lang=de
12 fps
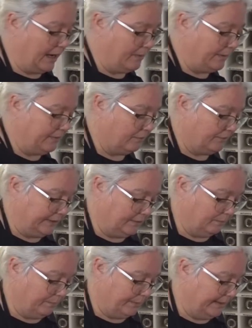
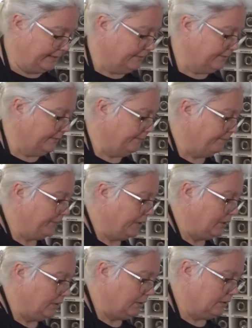Arbeitsfläche platt,
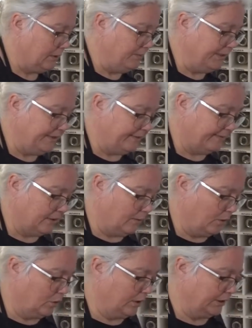damit ich das dann
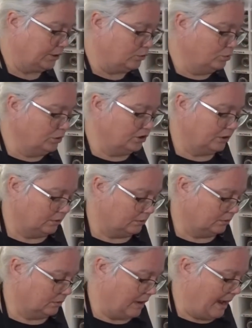auch gleich gut
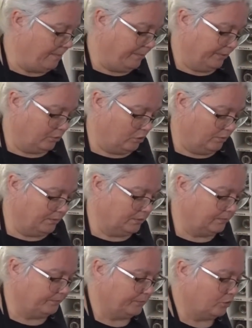äh,
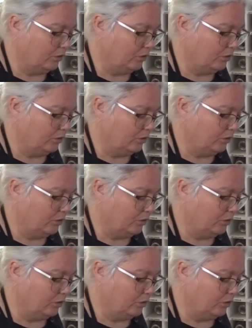abbekomme.